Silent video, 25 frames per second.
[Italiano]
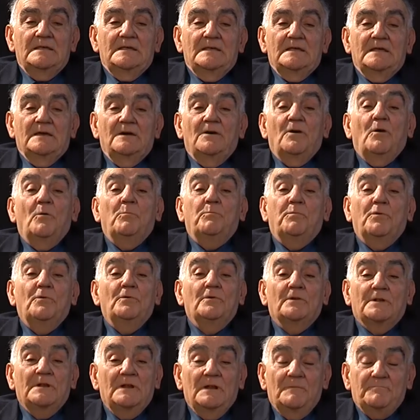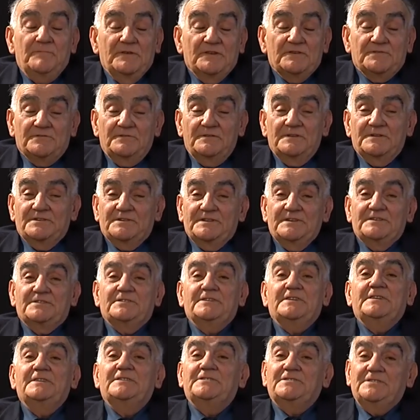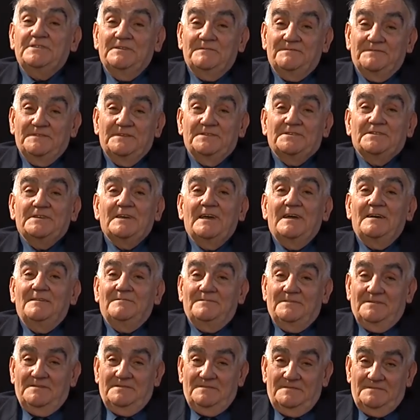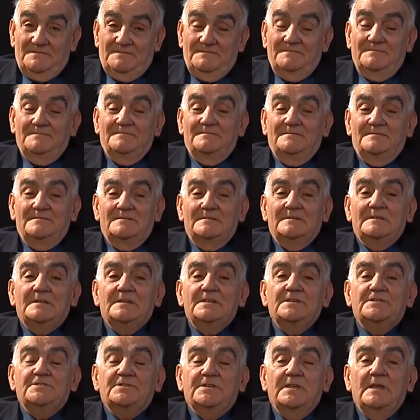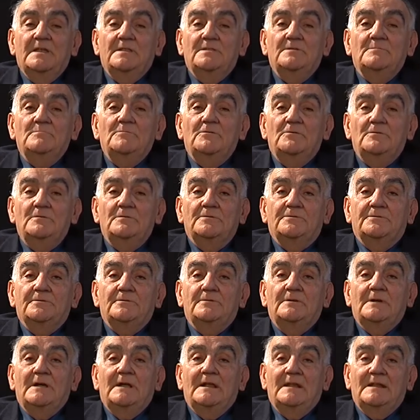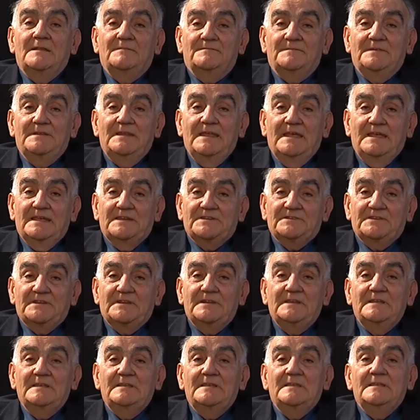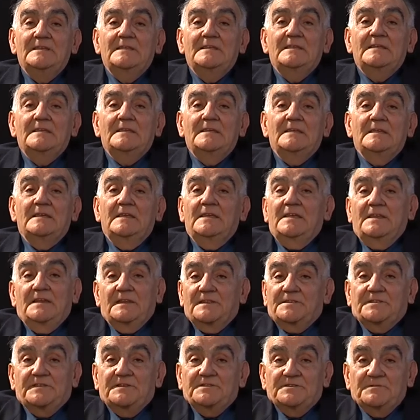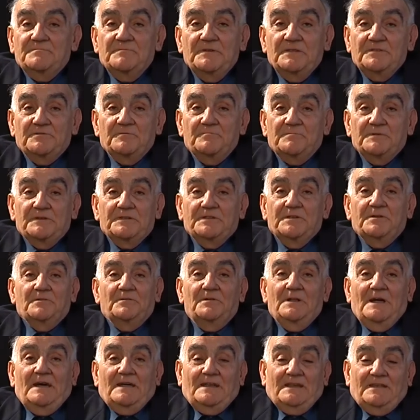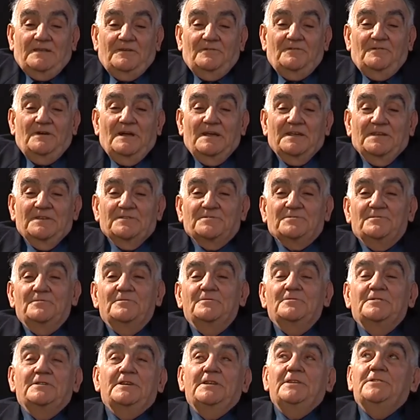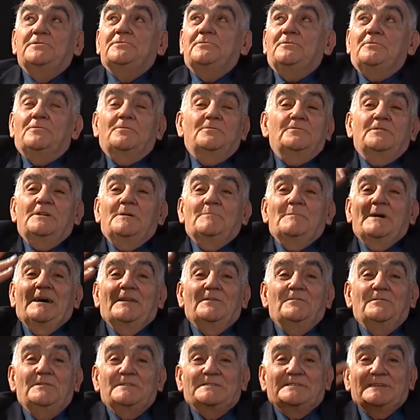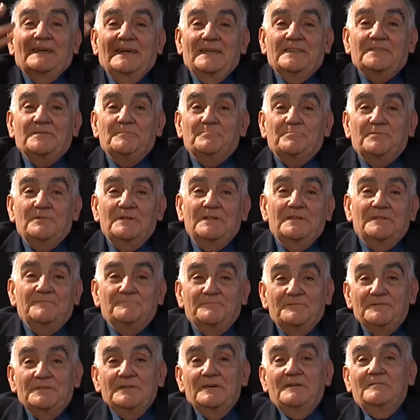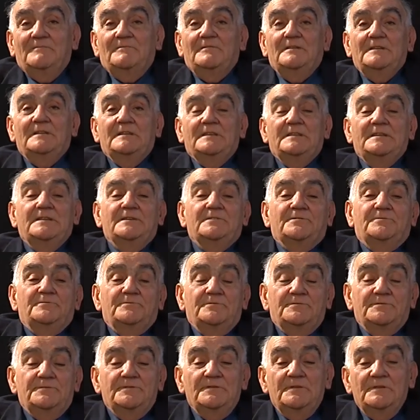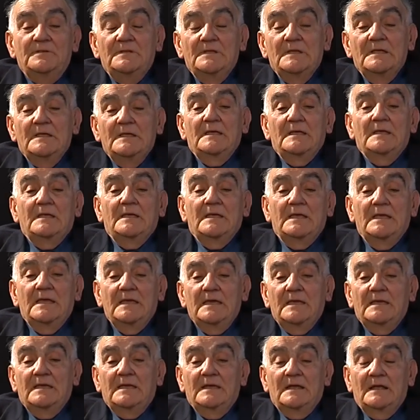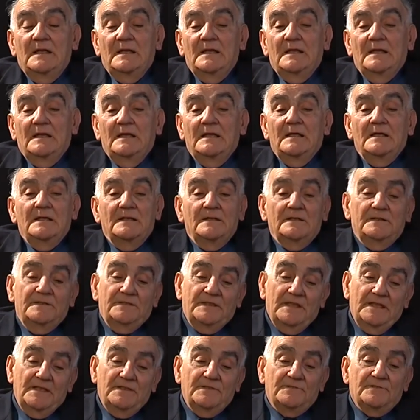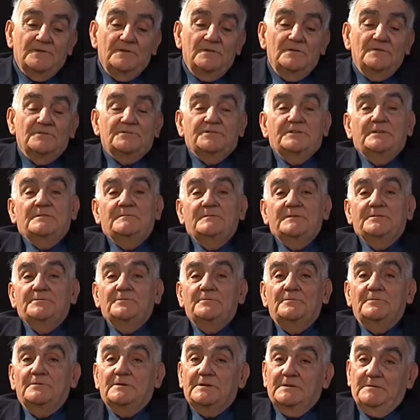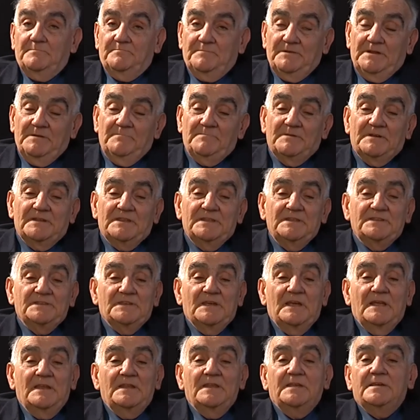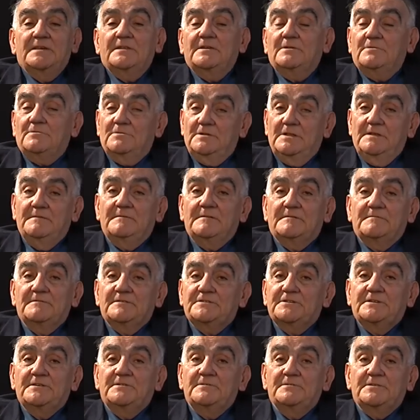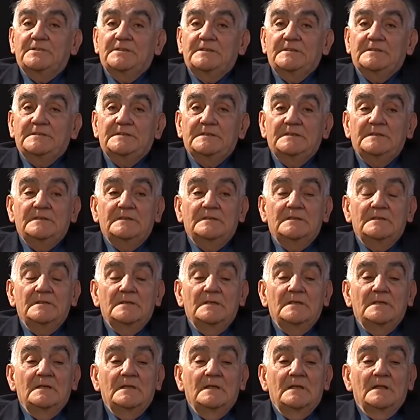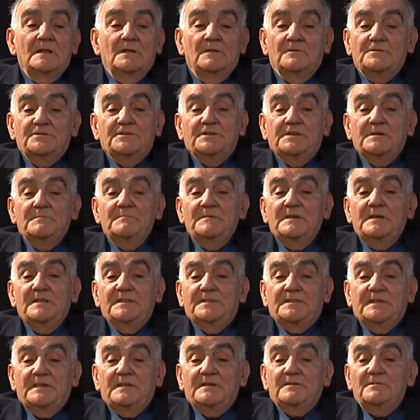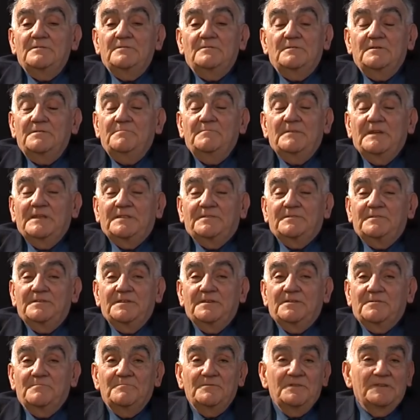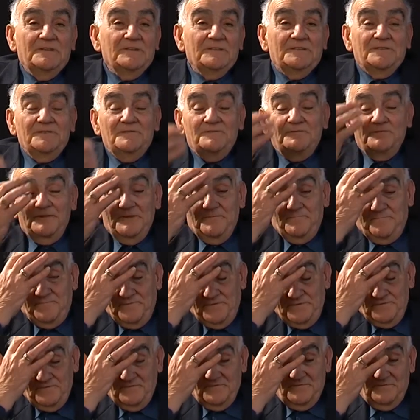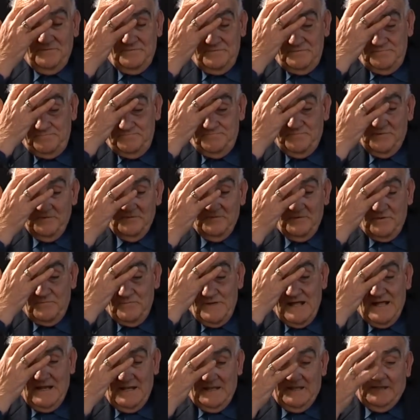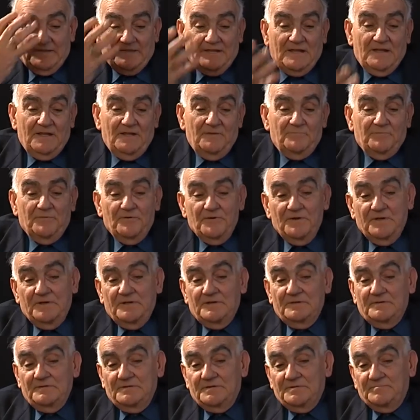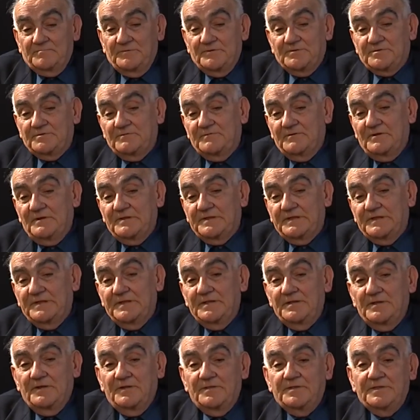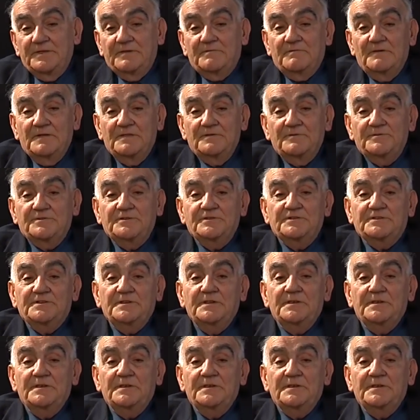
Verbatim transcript: eh, oppure la persona stessa che si affacciava rischiando molto alla finestra in atteggiamento particolare, o anche solo diritto con la mano alzata, poteva voler dire tutto, e eh, dentro l'osservatore per i partigiani che raccoglieva queste notizie. Logicamente erano i metodi di comunicazione più, più normali, tranne poi spesso volte di notte quando ci si